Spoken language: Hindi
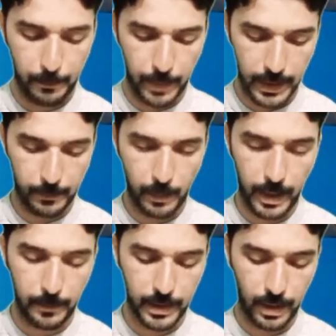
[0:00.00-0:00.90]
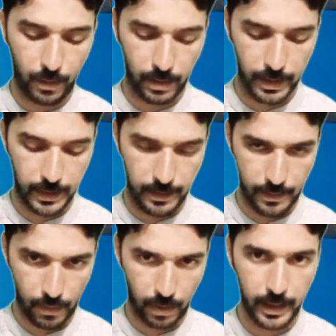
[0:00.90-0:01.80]
मेरे मोबाइल में ये ऑलरेडी
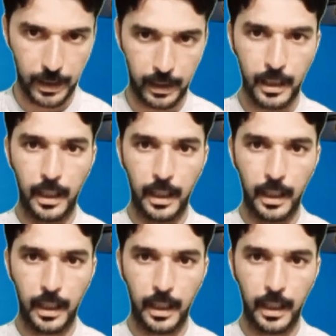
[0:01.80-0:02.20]
इंस्टॉल है